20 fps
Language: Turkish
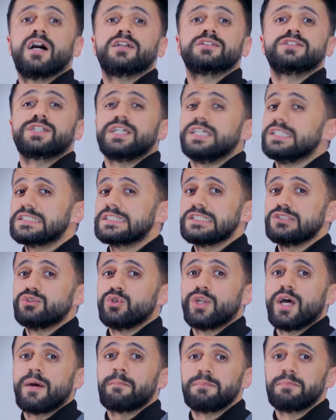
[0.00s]
artık eski
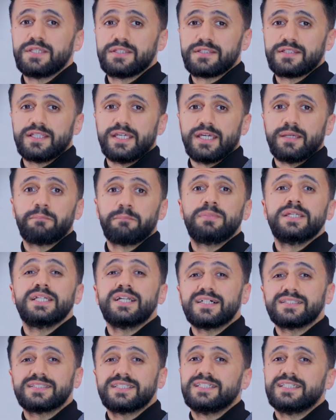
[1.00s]
dönem bitti.
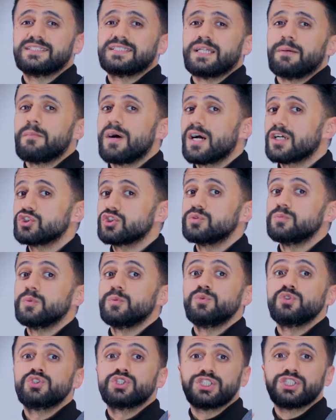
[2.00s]
Bir adreste
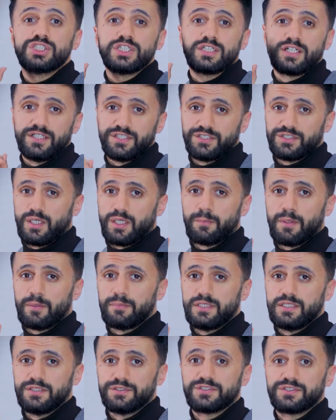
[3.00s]
maksimum 3 kişi kayıt
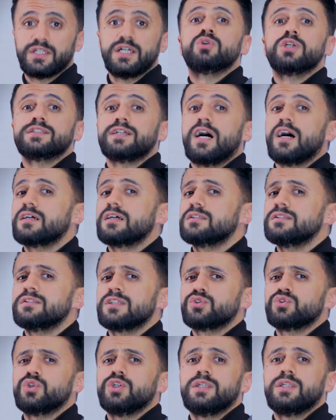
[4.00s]
yapabilir. Burada
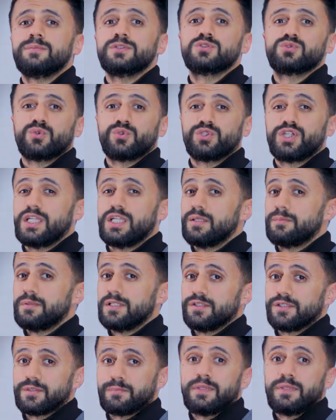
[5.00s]
aklına şöyle bir soru
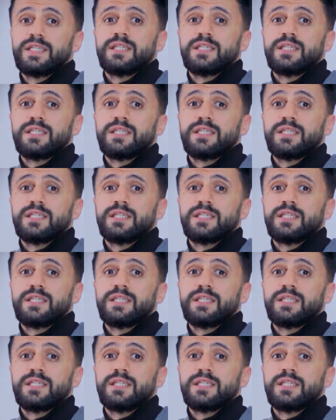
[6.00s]
gelebilir.